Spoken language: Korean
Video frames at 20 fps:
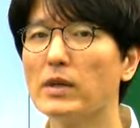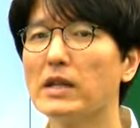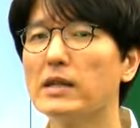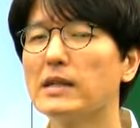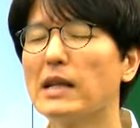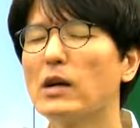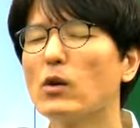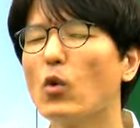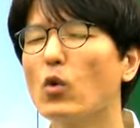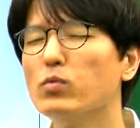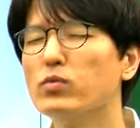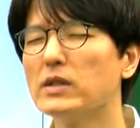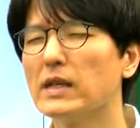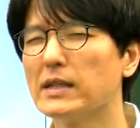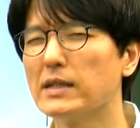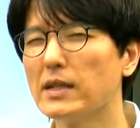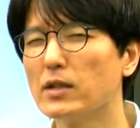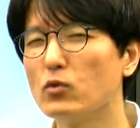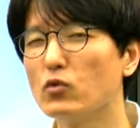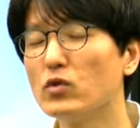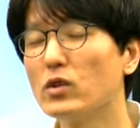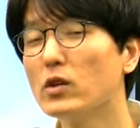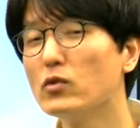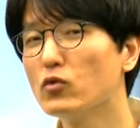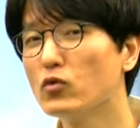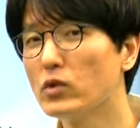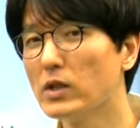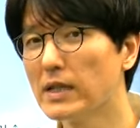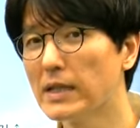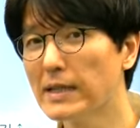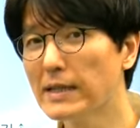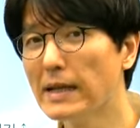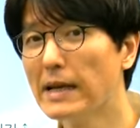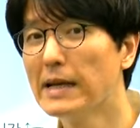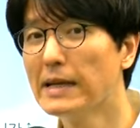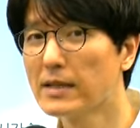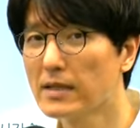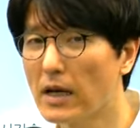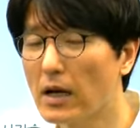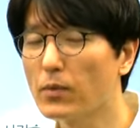일단 공부 자체를 우선순위는
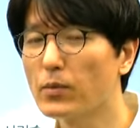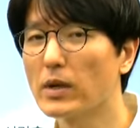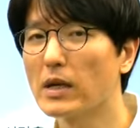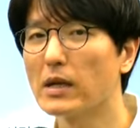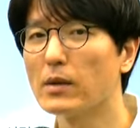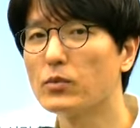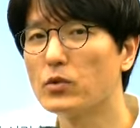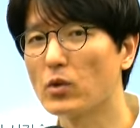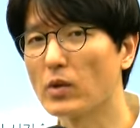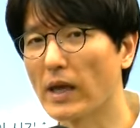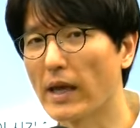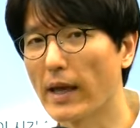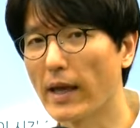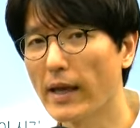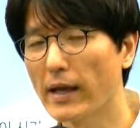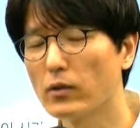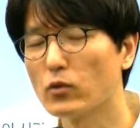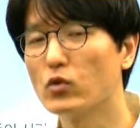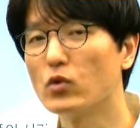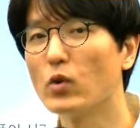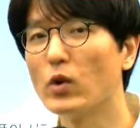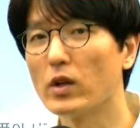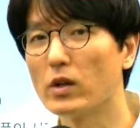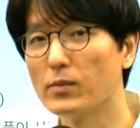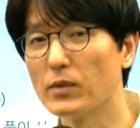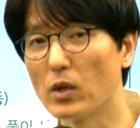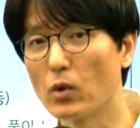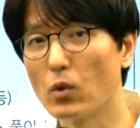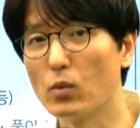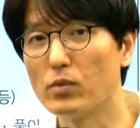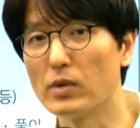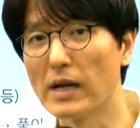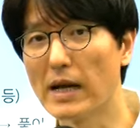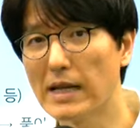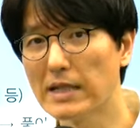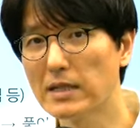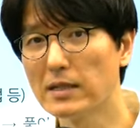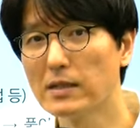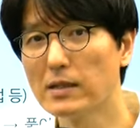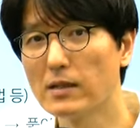사업결합 쪽에 두고 여러분들 공부를
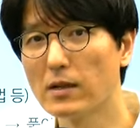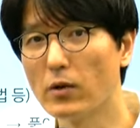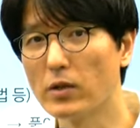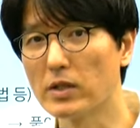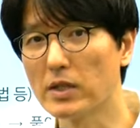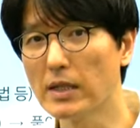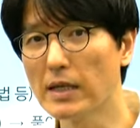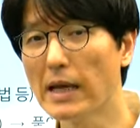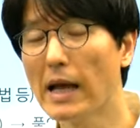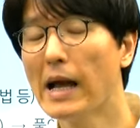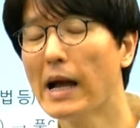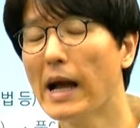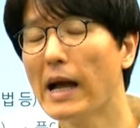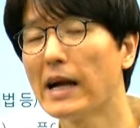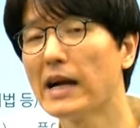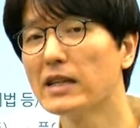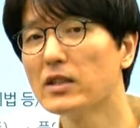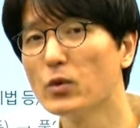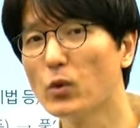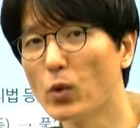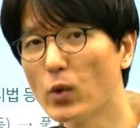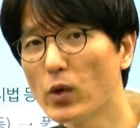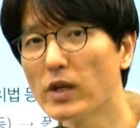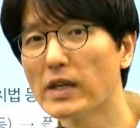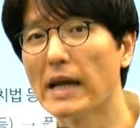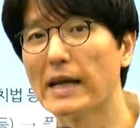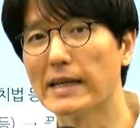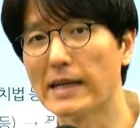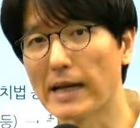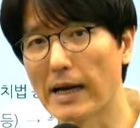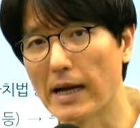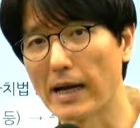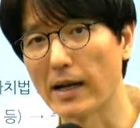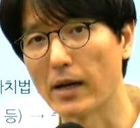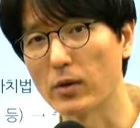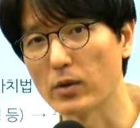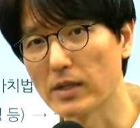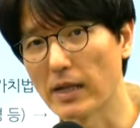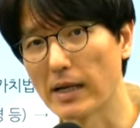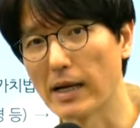하시는 것이 한 가지 요령이
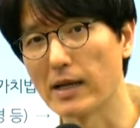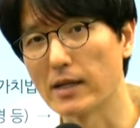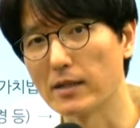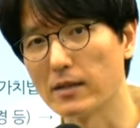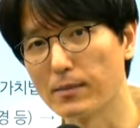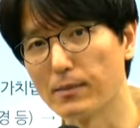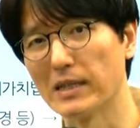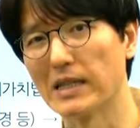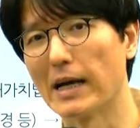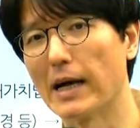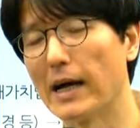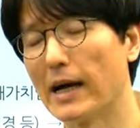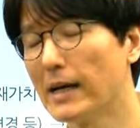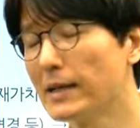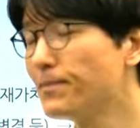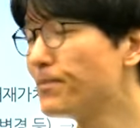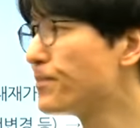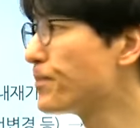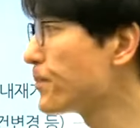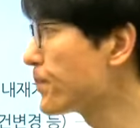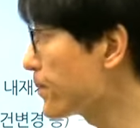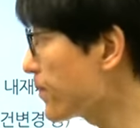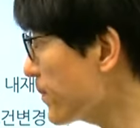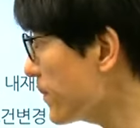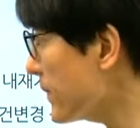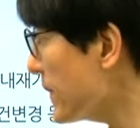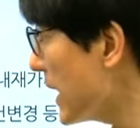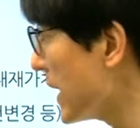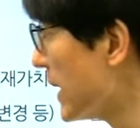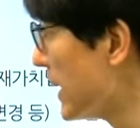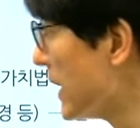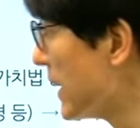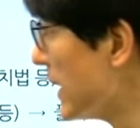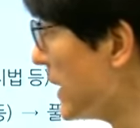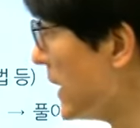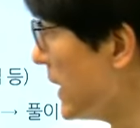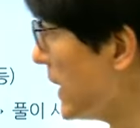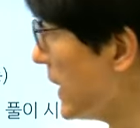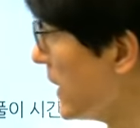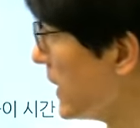아닐까라고 생각이 듭니다.
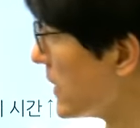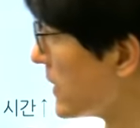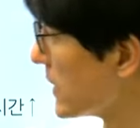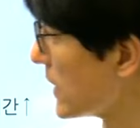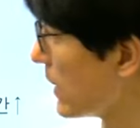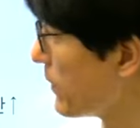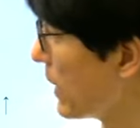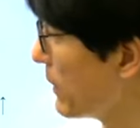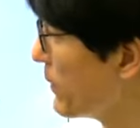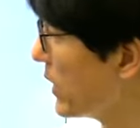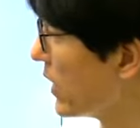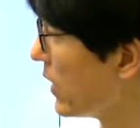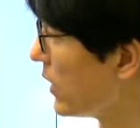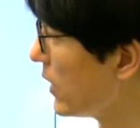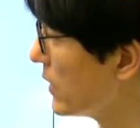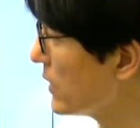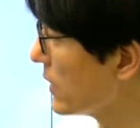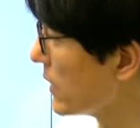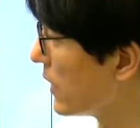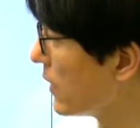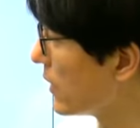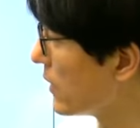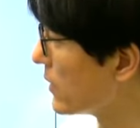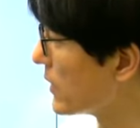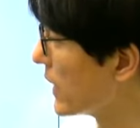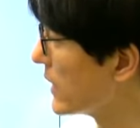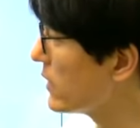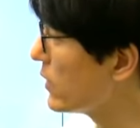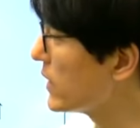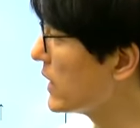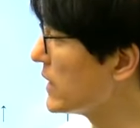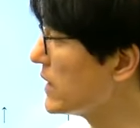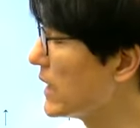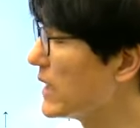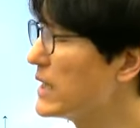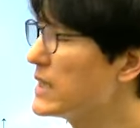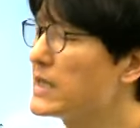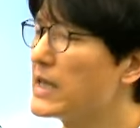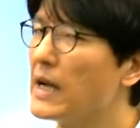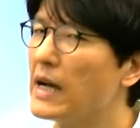자, 반면 어, 내년에 이제
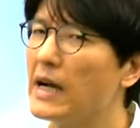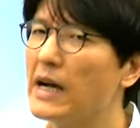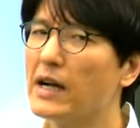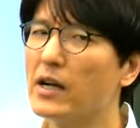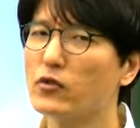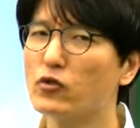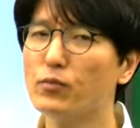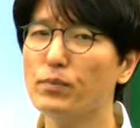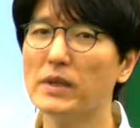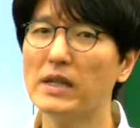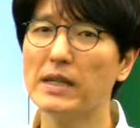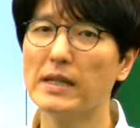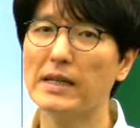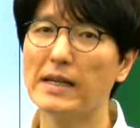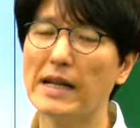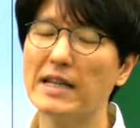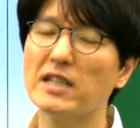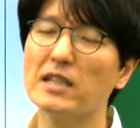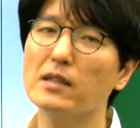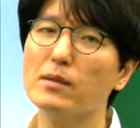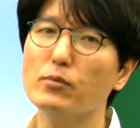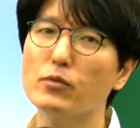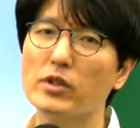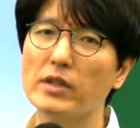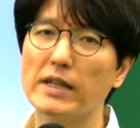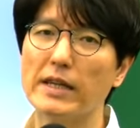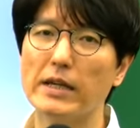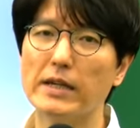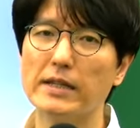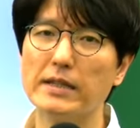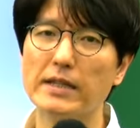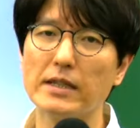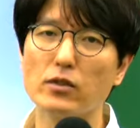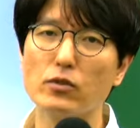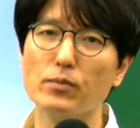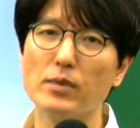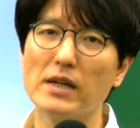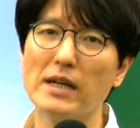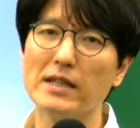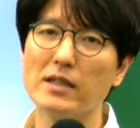일 차 준비를 하시는 분들이에요. 일 차
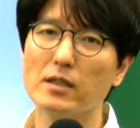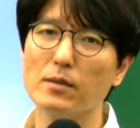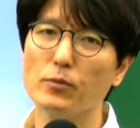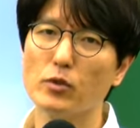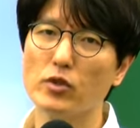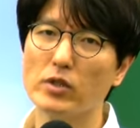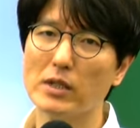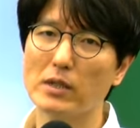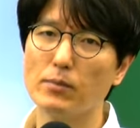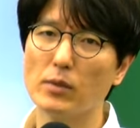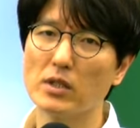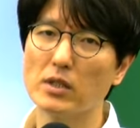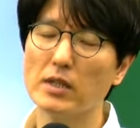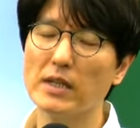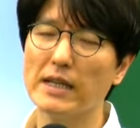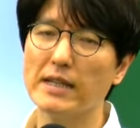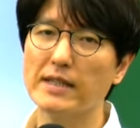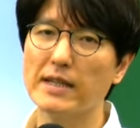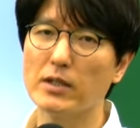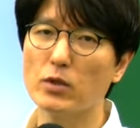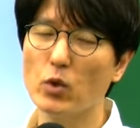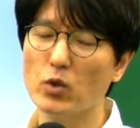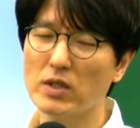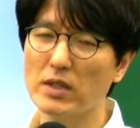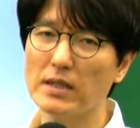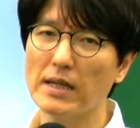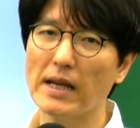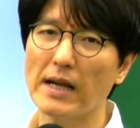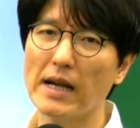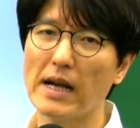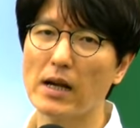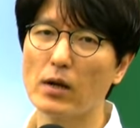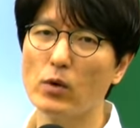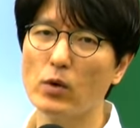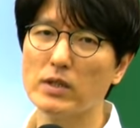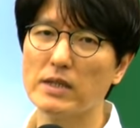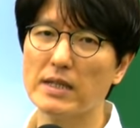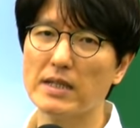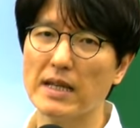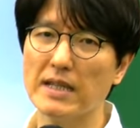준비를 하시는 분들은 뭐 크게 이제 초시생하고
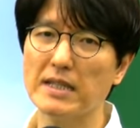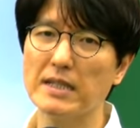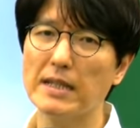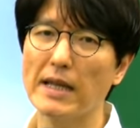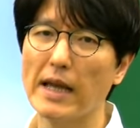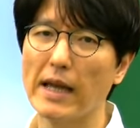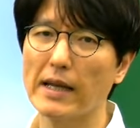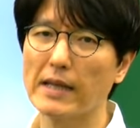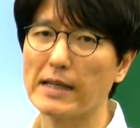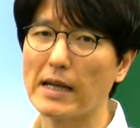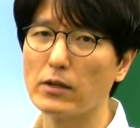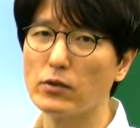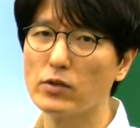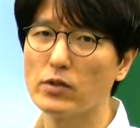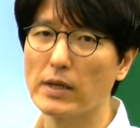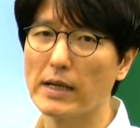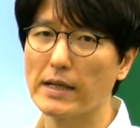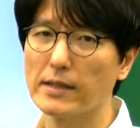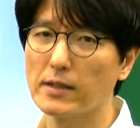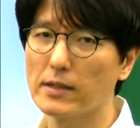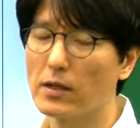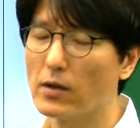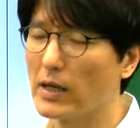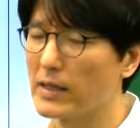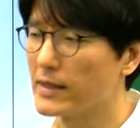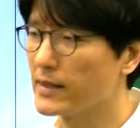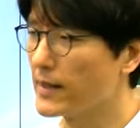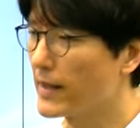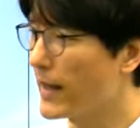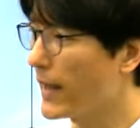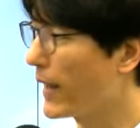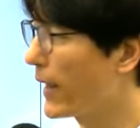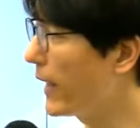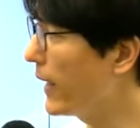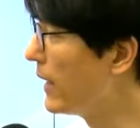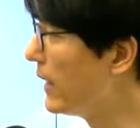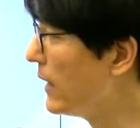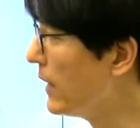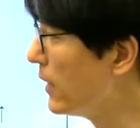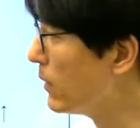이제 재시생 나눌 수가 있을 것 같은데,
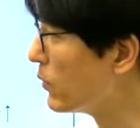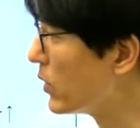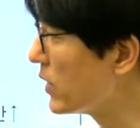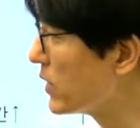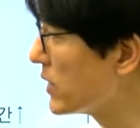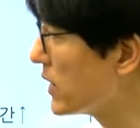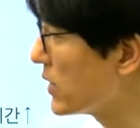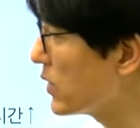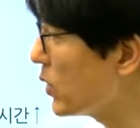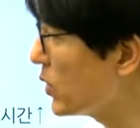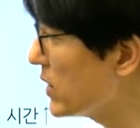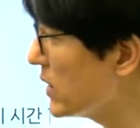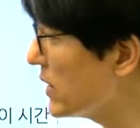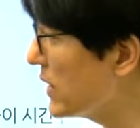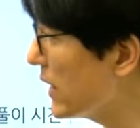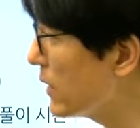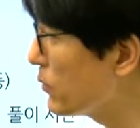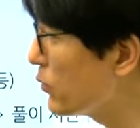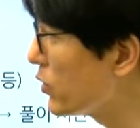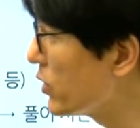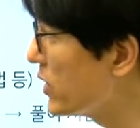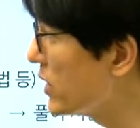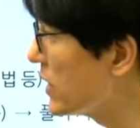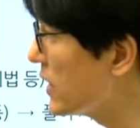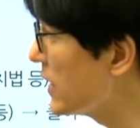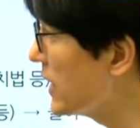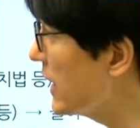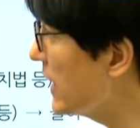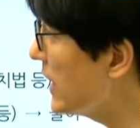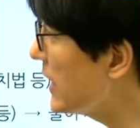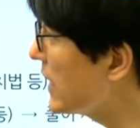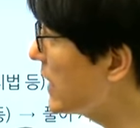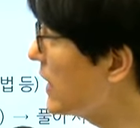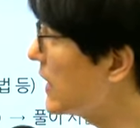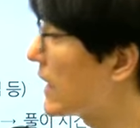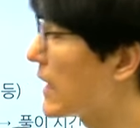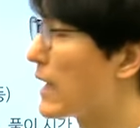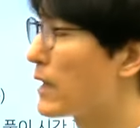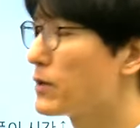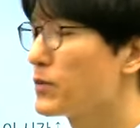물론 이제 초시생 분들이 이
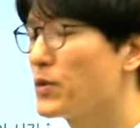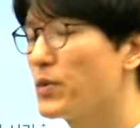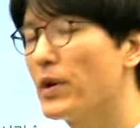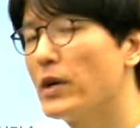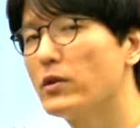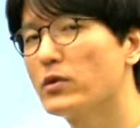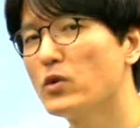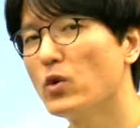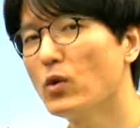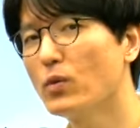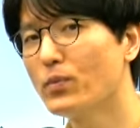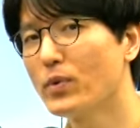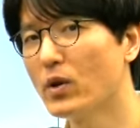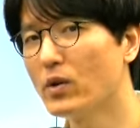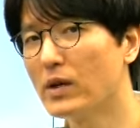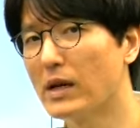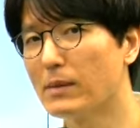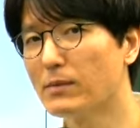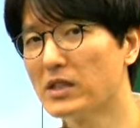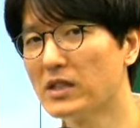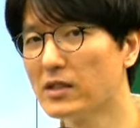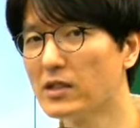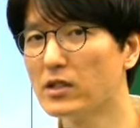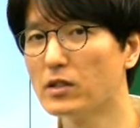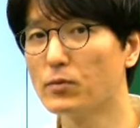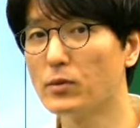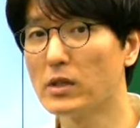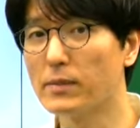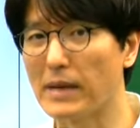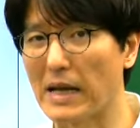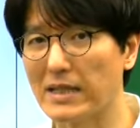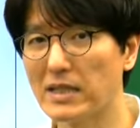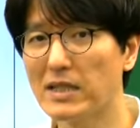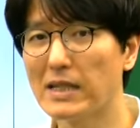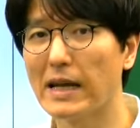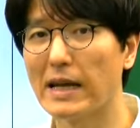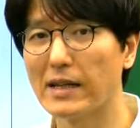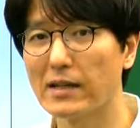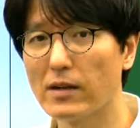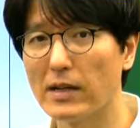강평 총평을 아마 들으신 분은
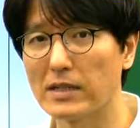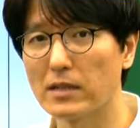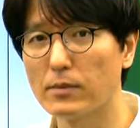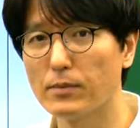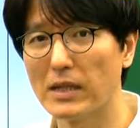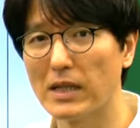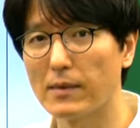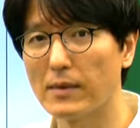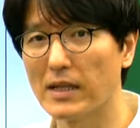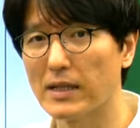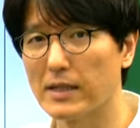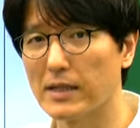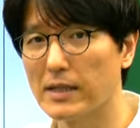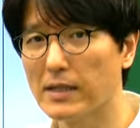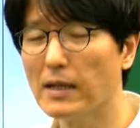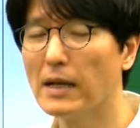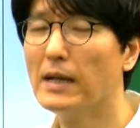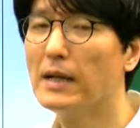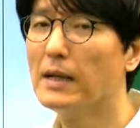많지는 않을 것 같습니다만은,